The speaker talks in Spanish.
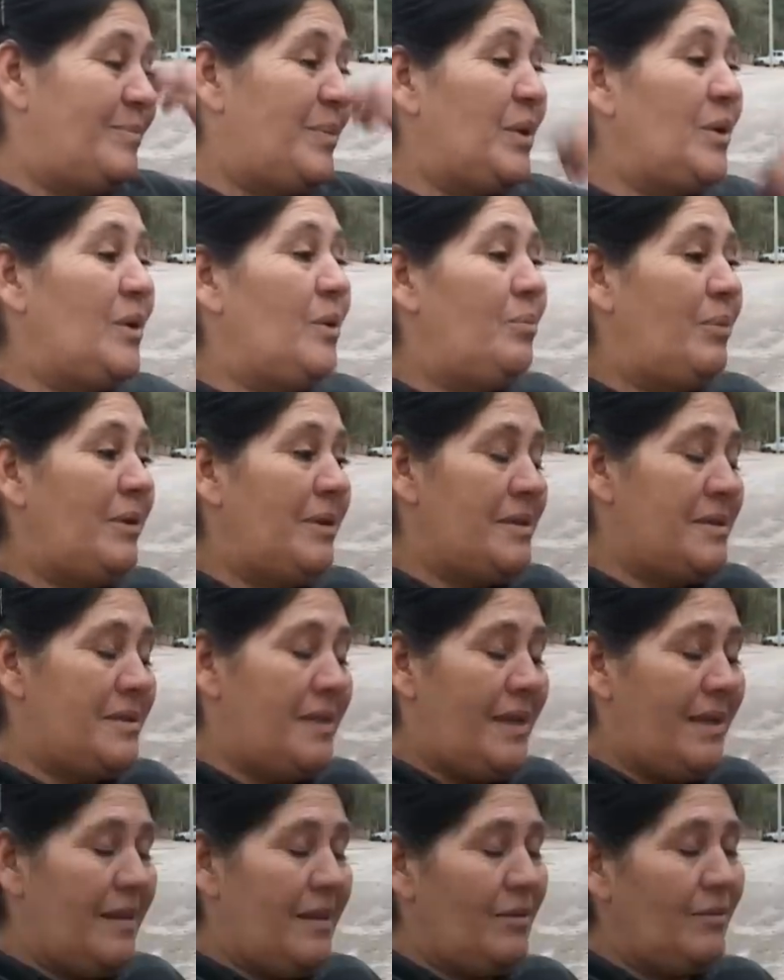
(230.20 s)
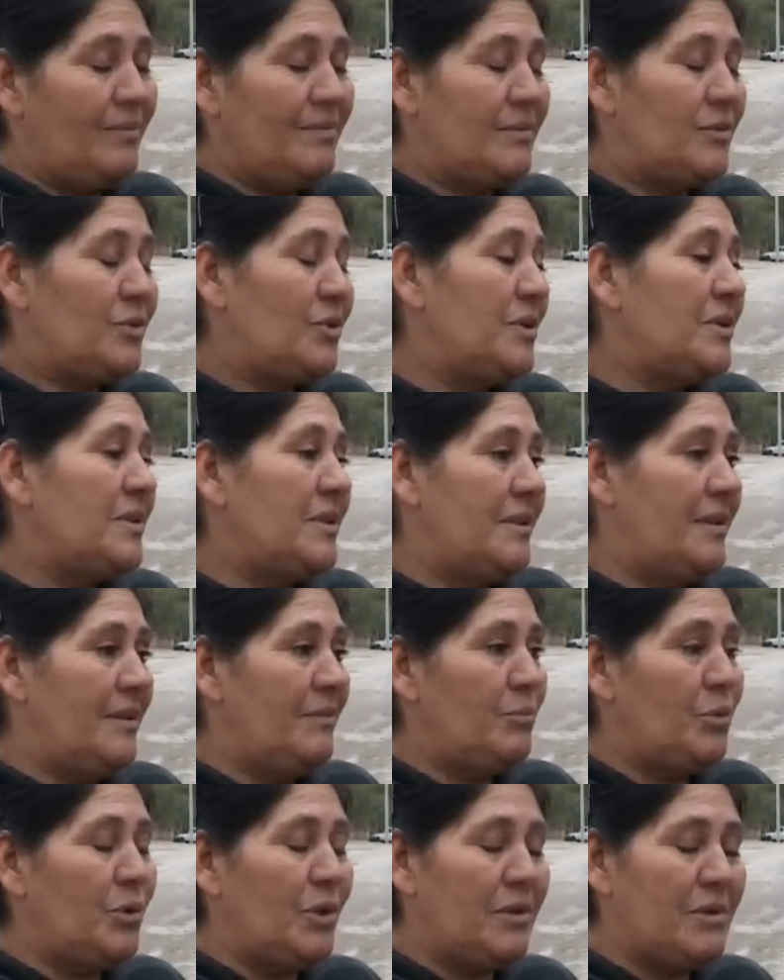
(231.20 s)
pero después de ese año, todo este
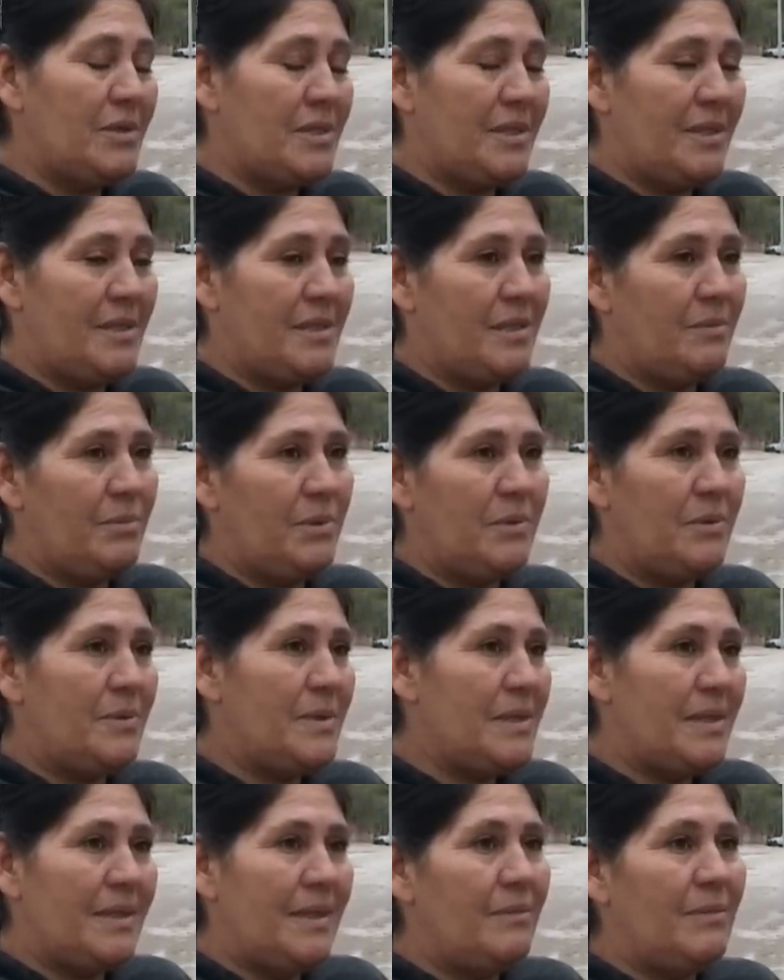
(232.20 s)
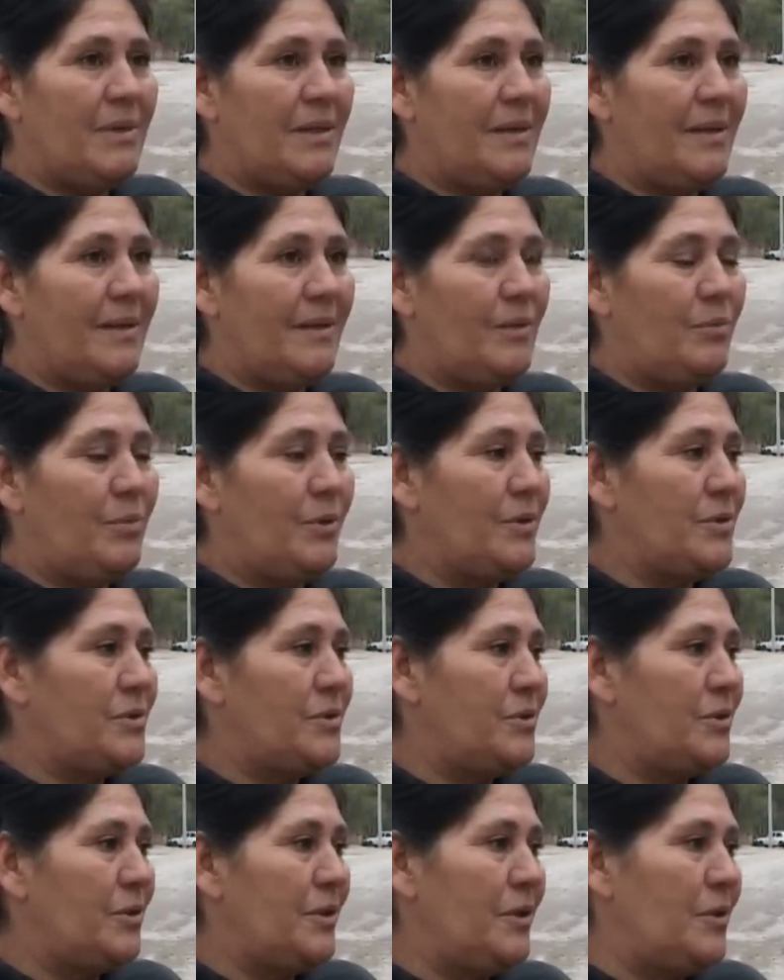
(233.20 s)
tiempo, ¿qué va a hacer ese pibe? Va a seguir matando, porque
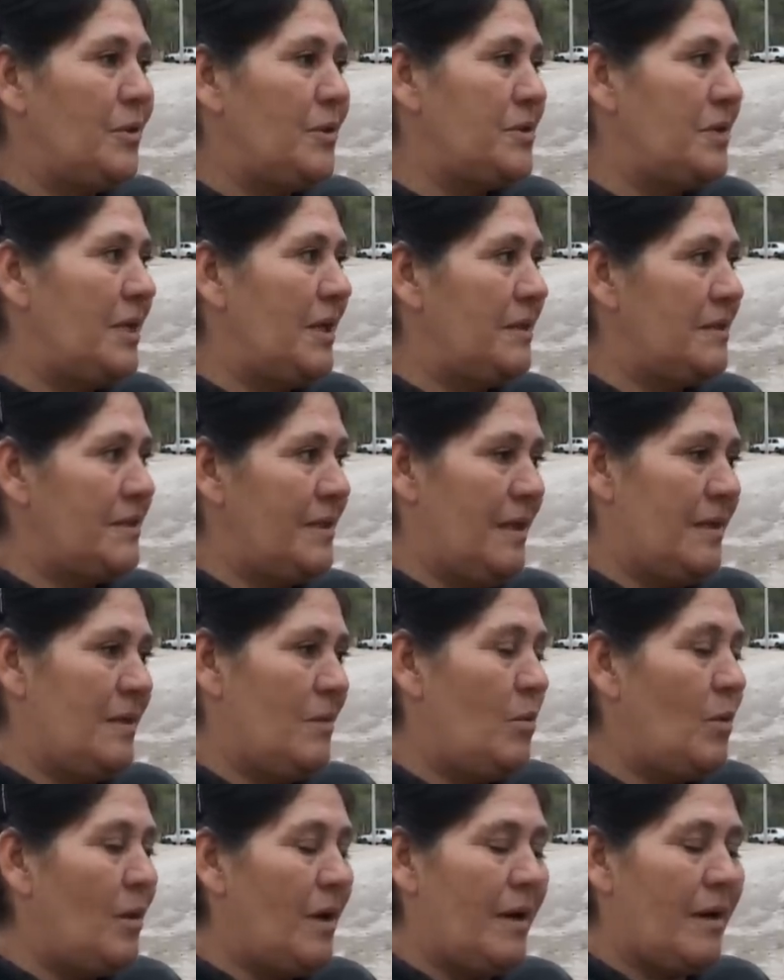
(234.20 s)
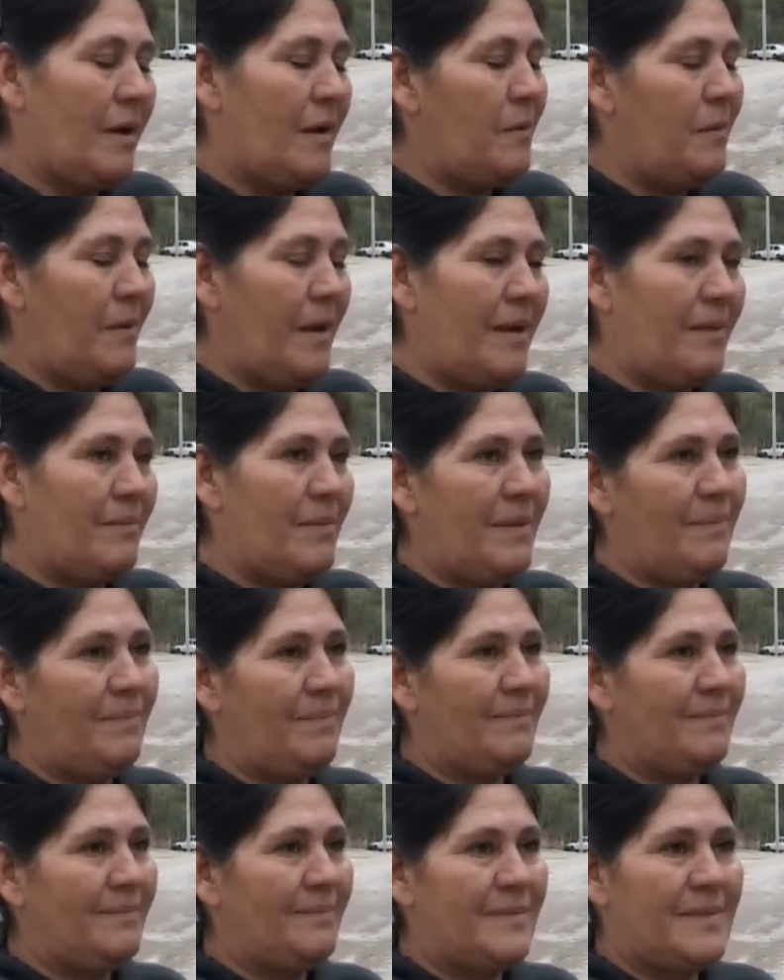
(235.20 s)
yo creo que si se animó a agarrar un arma,
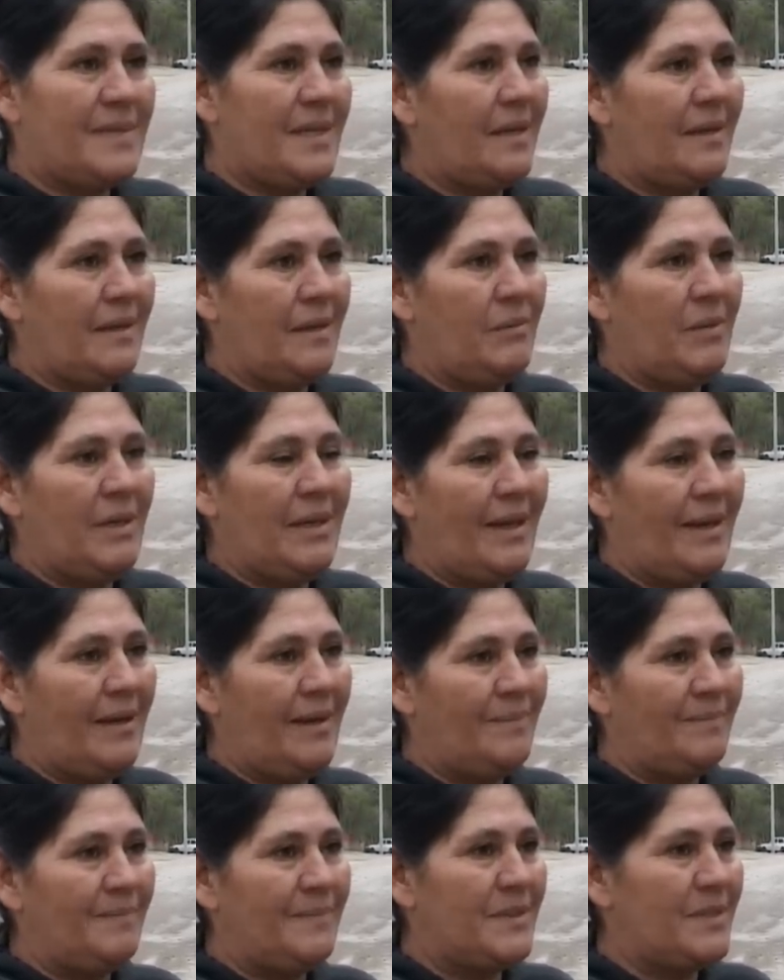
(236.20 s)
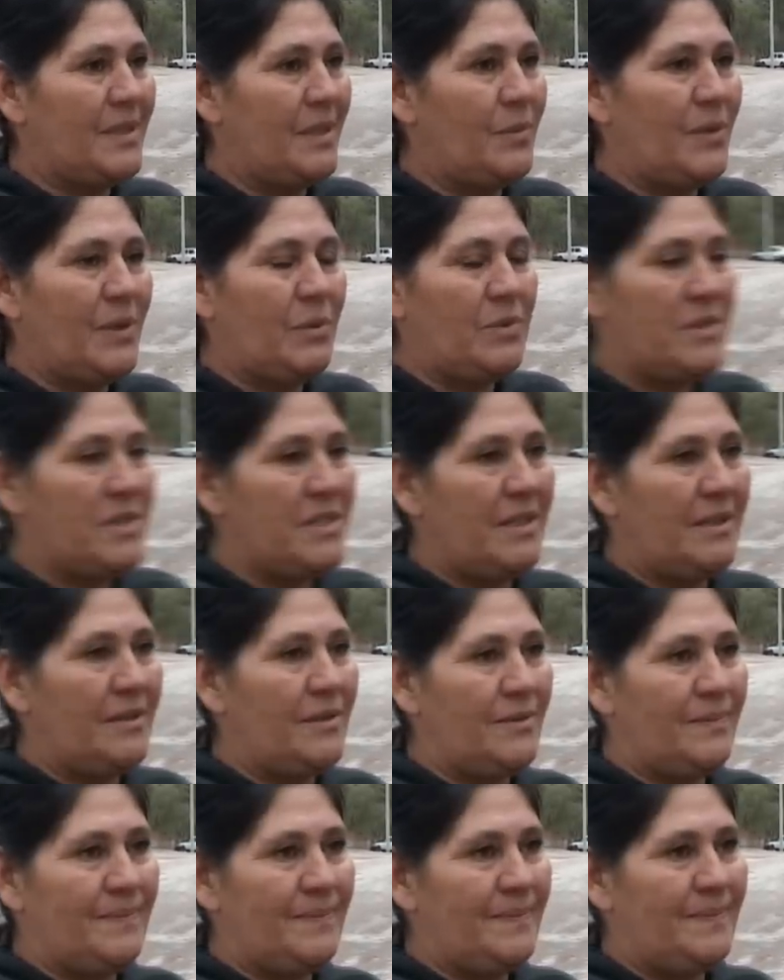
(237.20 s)
ya es criminal, ya no es un chico.